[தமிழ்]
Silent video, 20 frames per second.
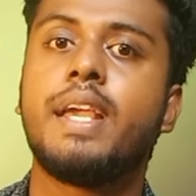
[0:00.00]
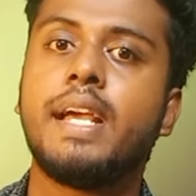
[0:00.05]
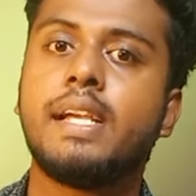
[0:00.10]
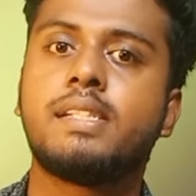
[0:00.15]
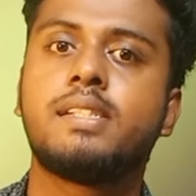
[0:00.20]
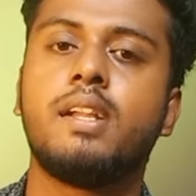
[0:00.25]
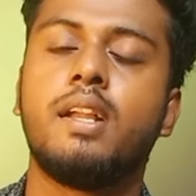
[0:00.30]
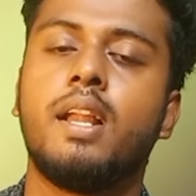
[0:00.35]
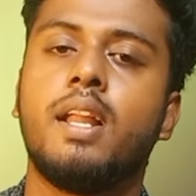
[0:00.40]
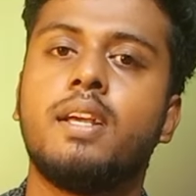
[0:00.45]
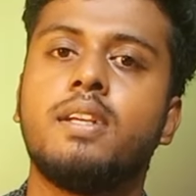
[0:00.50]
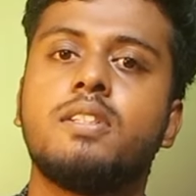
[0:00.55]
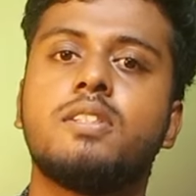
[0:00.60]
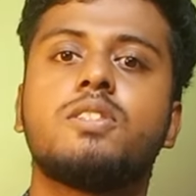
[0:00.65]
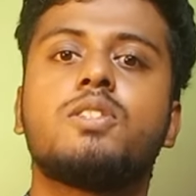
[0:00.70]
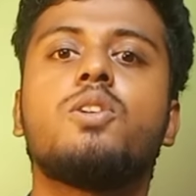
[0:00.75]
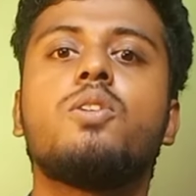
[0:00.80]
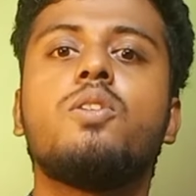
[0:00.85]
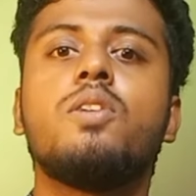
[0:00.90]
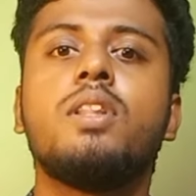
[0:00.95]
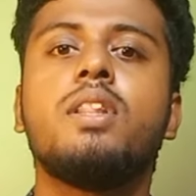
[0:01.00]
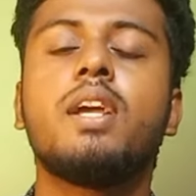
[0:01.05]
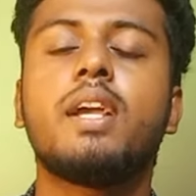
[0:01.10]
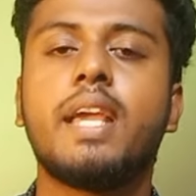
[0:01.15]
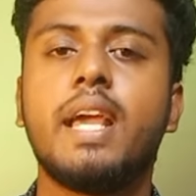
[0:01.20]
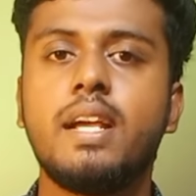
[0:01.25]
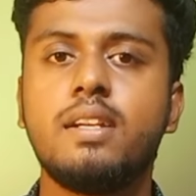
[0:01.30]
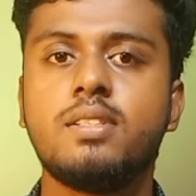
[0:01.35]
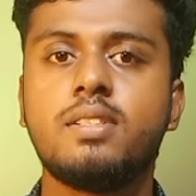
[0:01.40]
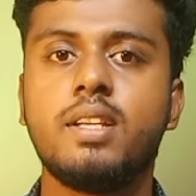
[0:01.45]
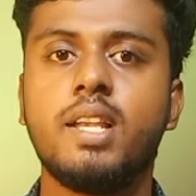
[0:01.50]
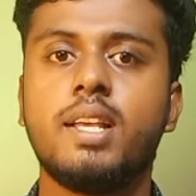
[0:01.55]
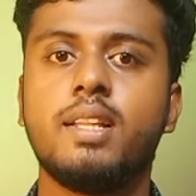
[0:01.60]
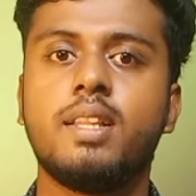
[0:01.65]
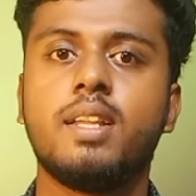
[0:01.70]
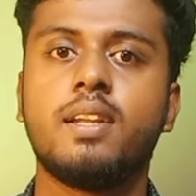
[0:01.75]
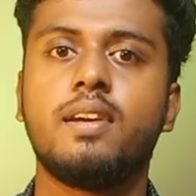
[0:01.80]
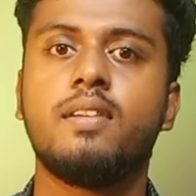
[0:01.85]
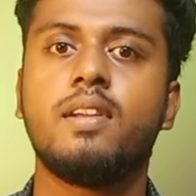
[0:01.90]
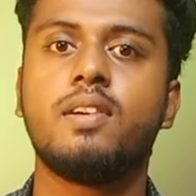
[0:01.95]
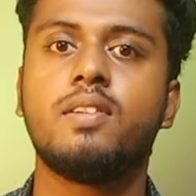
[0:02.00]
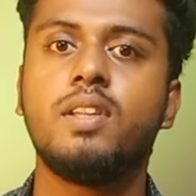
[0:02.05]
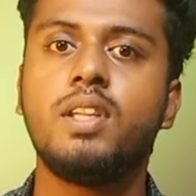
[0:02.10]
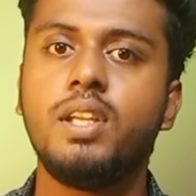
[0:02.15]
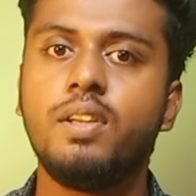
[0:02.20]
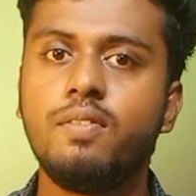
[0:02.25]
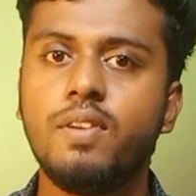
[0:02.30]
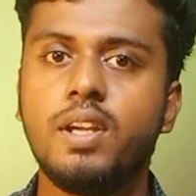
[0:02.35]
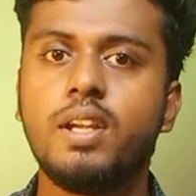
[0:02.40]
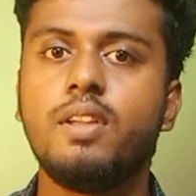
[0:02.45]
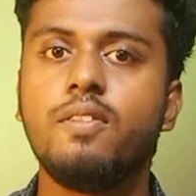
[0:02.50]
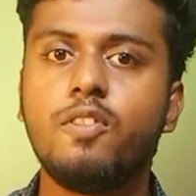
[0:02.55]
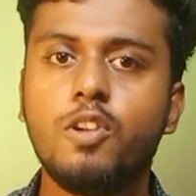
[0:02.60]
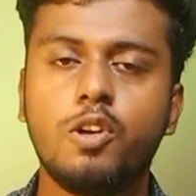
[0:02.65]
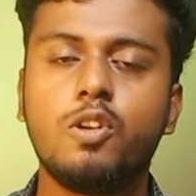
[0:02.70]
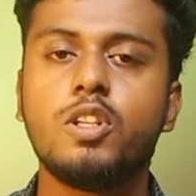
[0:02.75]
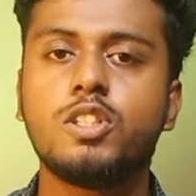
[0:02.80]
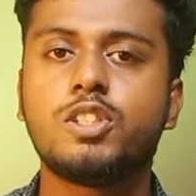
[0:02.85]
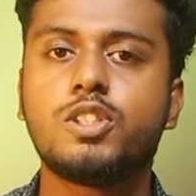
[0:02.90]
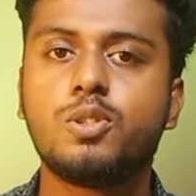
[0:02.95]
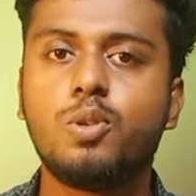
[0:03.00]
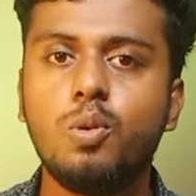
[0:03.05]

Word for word: கேஷ் இல்லை ஸோ இந்த கேஷ் இல்லாதனால வந்து இவர் இவரோட